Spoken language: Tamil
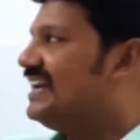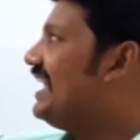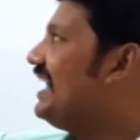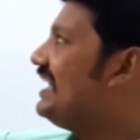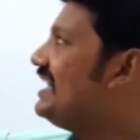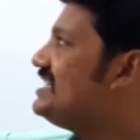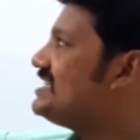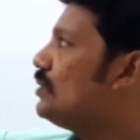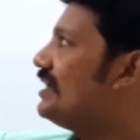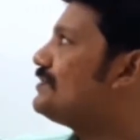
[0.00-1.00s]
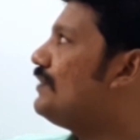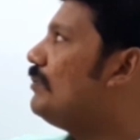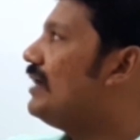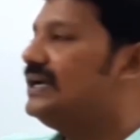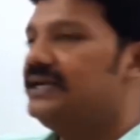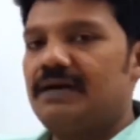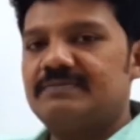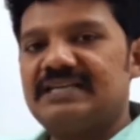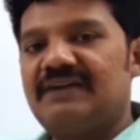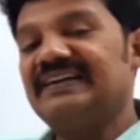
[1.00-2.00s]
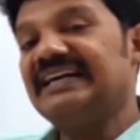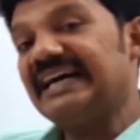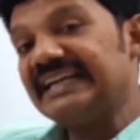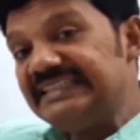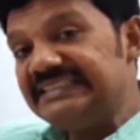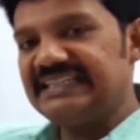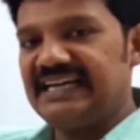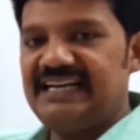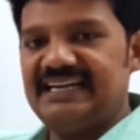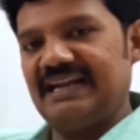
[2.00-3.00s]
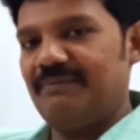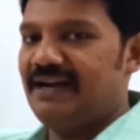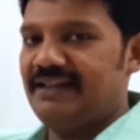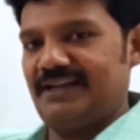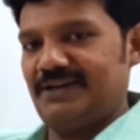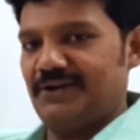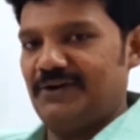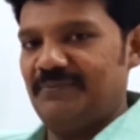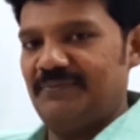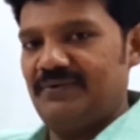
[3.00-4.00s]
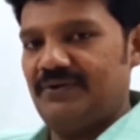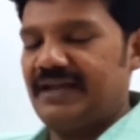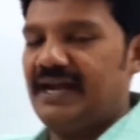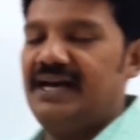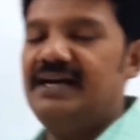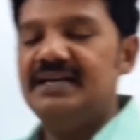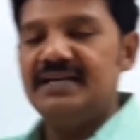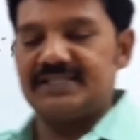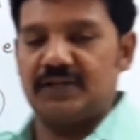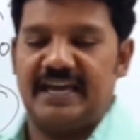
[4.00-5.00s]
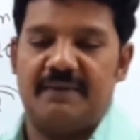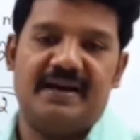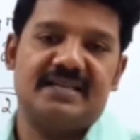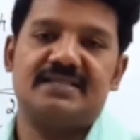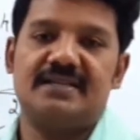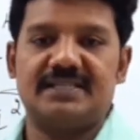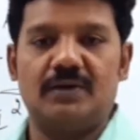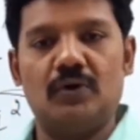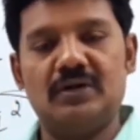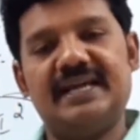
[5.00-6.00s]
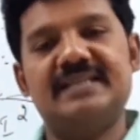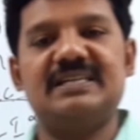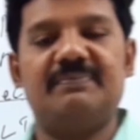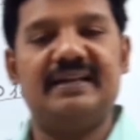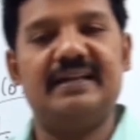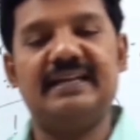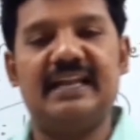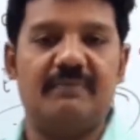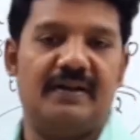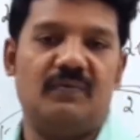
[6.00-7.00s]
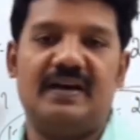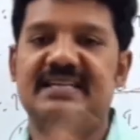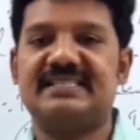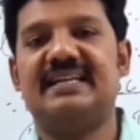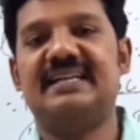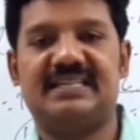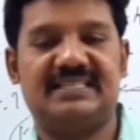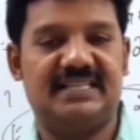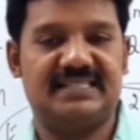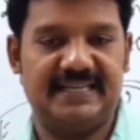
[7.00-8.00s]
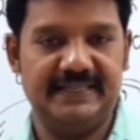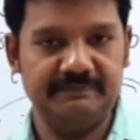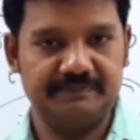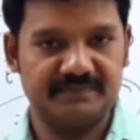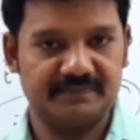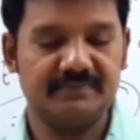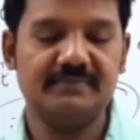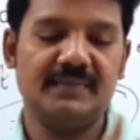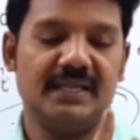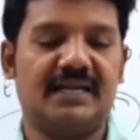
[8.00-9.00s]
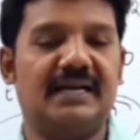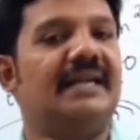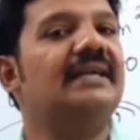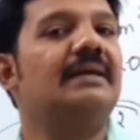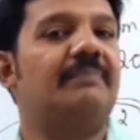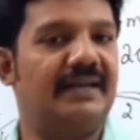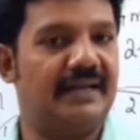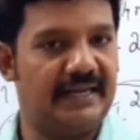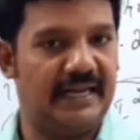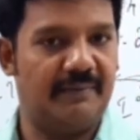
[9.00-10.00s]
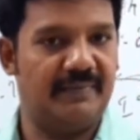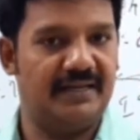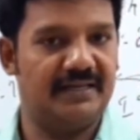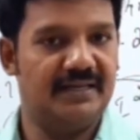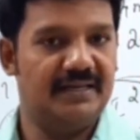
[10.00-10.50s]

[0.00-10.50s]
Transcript: ஏன்னா எனர்ஜி ஸ்டோரேஜ் ஃபார்முலா இன் டர்ம்ஸ் ஆஃப் கரண்ட் தான் நம்ம எழுதியிருக்கிறோம் ஓகேங்களா ஸோ கெப்பாசிட்டர் இஸ் அ வோல்டேஜ் டிபெண்ட் எலமெண்ட் வேரஸ் இண்டக்டர் இஸ் அ கரண்ட் டிபெண்ட் எலமெண்ட்